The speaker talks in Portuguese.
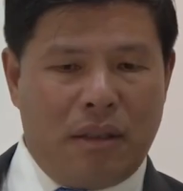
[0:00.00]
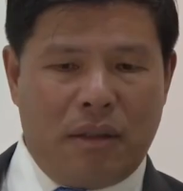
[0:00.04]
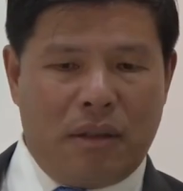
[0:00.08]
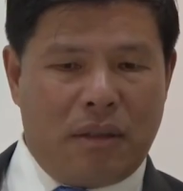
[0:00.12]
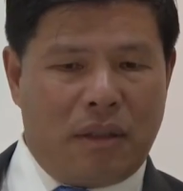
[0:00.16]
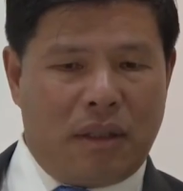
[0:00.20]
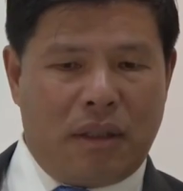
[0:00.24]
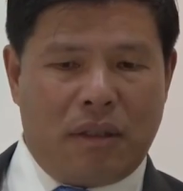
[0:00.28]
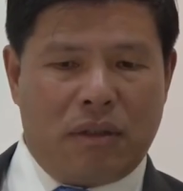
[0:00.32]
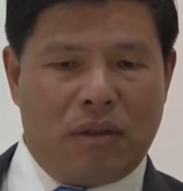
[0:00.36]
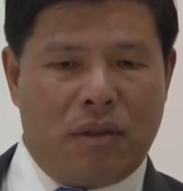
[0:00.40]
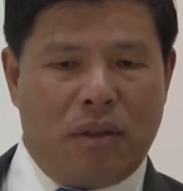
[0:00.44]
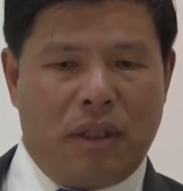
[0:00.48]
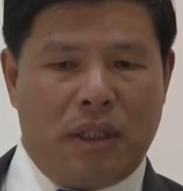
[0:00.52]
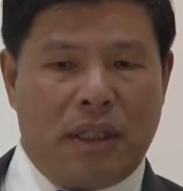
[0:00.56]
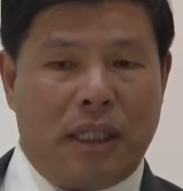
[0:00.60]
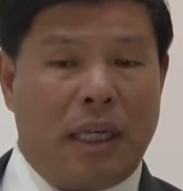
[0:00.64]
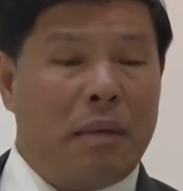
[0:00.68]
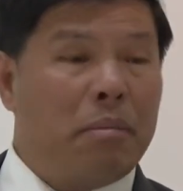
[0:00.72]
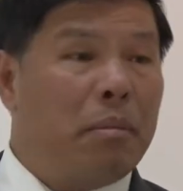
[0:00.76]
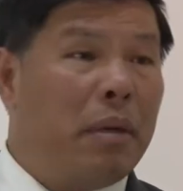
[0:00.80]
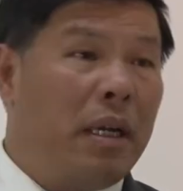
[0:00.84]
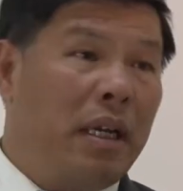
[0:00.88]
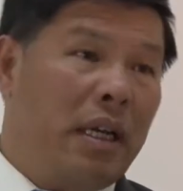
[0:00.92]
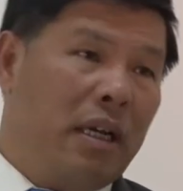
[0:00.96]
outras coisas.
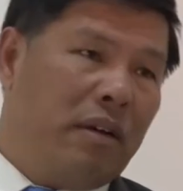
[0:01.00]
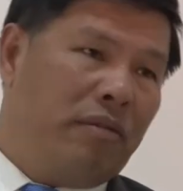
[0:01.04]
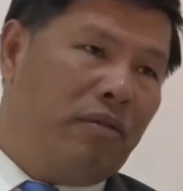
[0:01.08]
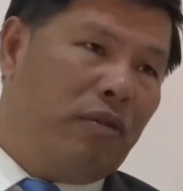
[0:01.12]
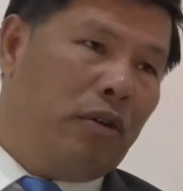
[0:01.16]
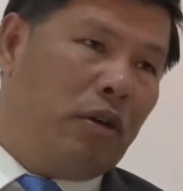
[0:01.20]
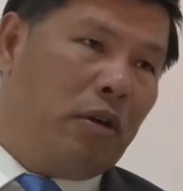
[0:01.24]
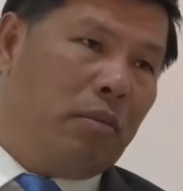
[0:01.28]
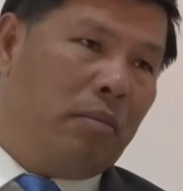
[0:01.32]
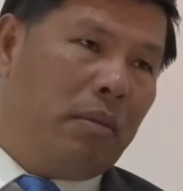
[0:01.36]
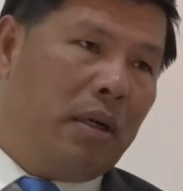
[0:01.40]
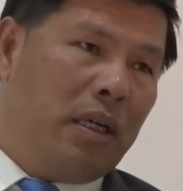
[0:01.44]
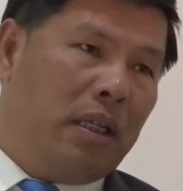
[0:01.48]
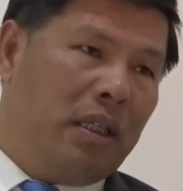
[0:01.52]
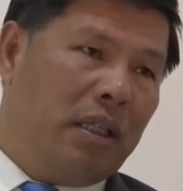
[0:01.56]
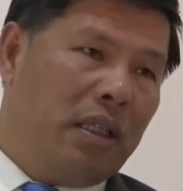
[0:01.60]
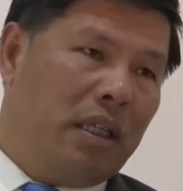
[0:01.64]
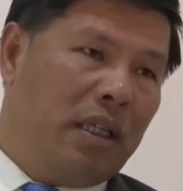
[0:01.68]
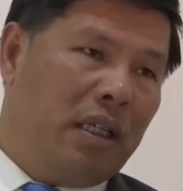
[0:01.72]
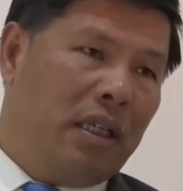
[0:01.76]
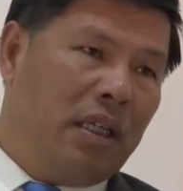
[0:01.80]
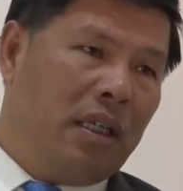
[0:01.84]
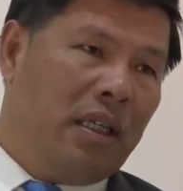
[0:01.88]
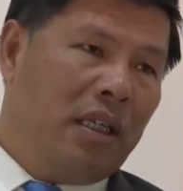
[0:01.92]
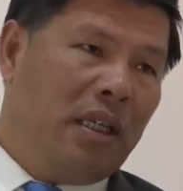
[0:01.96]
Também a forma
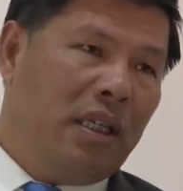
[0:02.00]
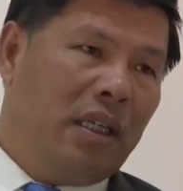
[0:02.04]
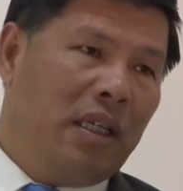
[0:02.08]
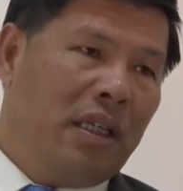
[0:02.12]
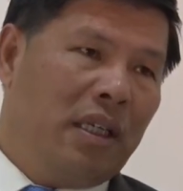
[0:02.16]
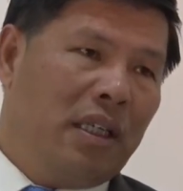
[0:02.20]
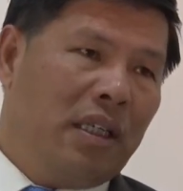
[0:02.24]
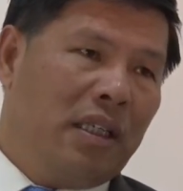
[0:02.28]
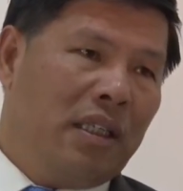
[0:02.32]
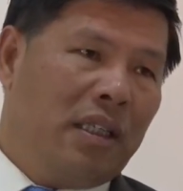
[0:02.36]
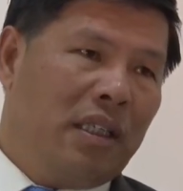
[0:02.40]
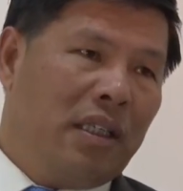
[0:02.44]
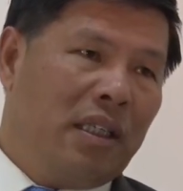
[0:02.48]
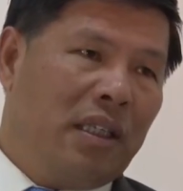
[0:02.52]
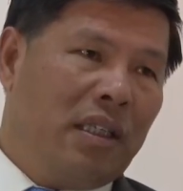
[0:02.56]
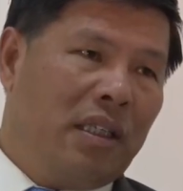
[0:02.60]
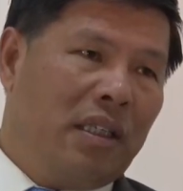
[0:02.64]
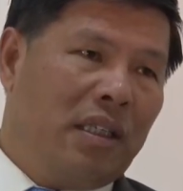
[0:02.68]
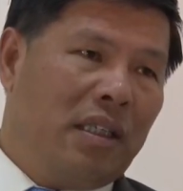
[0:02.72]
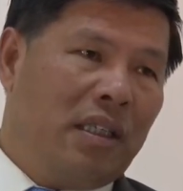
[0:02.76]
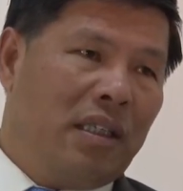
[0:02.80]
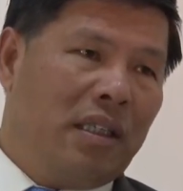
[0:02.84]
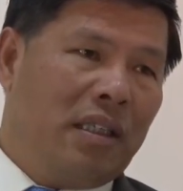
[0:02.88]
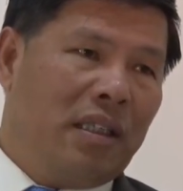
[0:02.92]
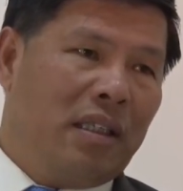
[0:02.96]
de,
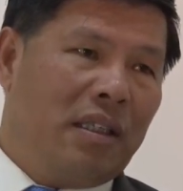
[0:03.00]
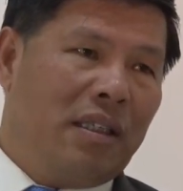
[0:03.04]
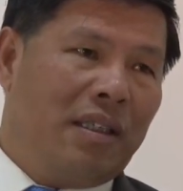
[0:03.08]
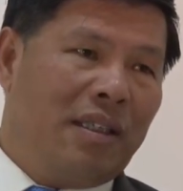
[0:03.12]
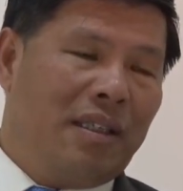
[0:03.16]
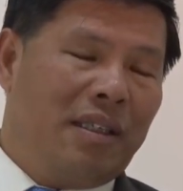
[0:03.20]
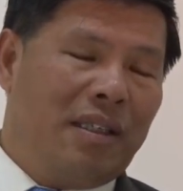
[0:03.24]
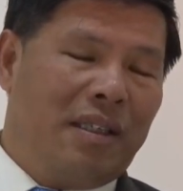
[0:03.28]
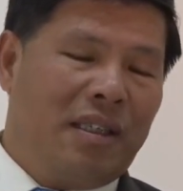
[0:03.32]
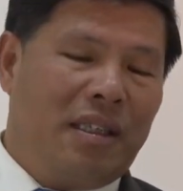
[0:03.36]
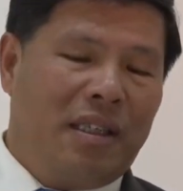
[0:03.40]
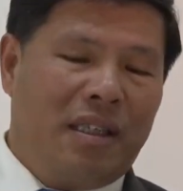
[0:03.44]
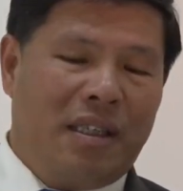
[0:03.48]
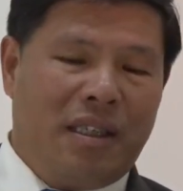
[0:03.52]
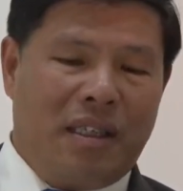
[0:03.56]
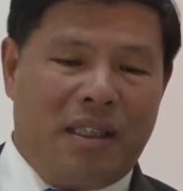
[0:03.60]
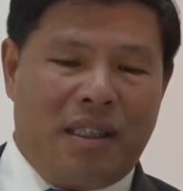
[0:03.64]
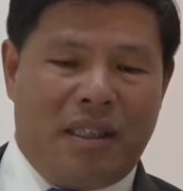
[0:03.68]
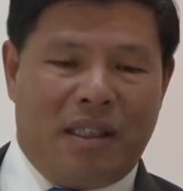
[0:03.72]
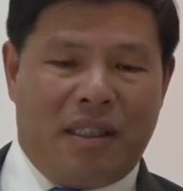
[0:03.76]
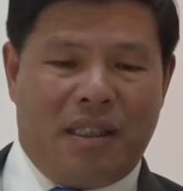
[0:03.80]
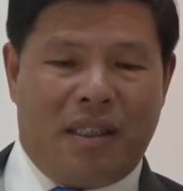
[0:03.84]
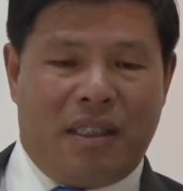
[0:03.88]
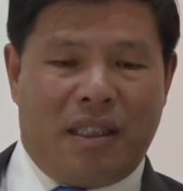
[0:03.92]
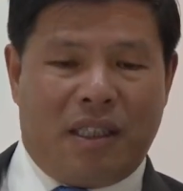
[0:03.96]
de, de, de,
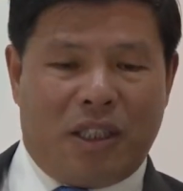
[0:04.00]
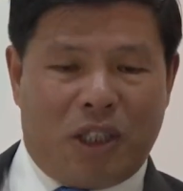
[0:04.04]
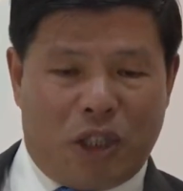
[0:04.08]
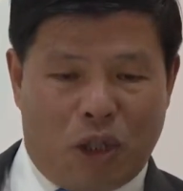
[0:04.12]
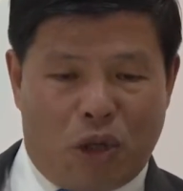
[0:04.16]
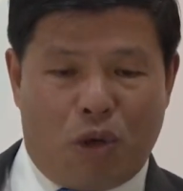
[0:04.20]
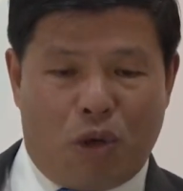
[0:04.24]
de se